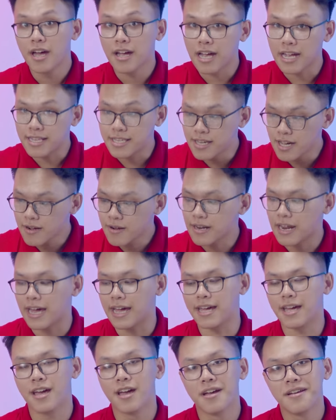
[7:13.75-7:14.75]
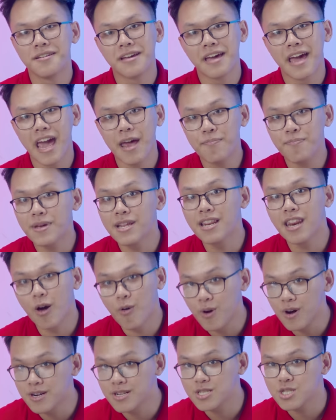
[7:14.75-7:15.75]
Cái chiếc này hết pin
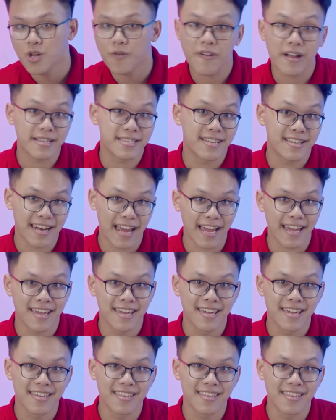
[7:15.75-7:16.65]
lâu hơn so với cả chiếc này.